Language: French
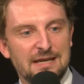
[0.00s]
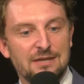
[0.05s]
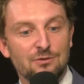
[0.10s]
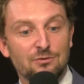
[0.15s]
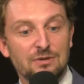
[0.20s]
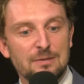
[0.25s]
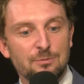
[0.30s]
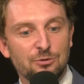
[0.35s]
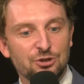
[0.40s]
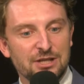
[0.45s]
Et
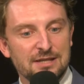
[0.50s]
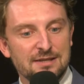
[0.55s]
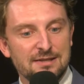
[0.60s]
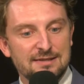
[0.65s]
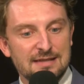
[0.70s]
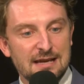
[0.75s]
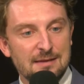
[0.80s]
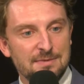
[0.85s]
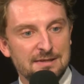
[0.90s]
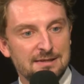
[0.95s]
donc les prochaines
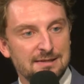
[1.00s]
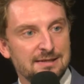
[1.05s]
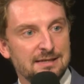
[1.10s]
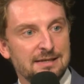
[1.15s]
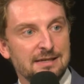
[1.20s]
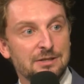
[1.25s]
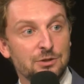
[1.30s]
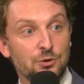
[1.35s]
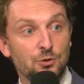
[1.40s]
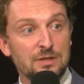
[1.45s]
étapes,
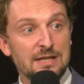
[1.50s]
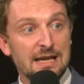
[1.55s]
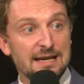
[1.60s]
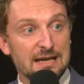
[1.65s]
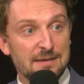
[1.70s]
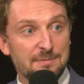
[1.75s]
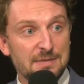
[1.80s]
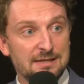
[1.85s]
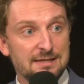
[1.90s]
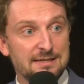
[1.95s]
c'est donner la
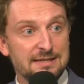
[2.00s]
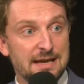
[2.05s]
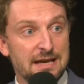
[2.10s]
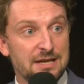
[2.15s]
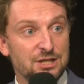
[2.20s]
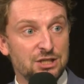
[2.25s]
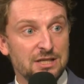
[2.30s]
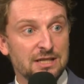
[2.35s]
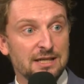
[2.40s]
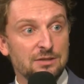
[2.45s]
capacité à
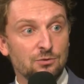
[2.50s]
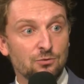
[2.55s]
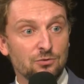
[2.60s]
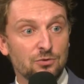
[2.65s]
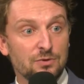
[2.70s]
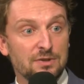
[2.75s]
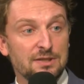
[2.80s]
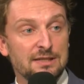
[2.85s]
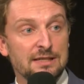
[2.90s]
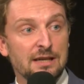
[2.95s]
agir, et
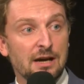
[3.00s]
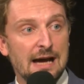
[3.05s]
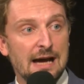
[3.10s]
donc aussi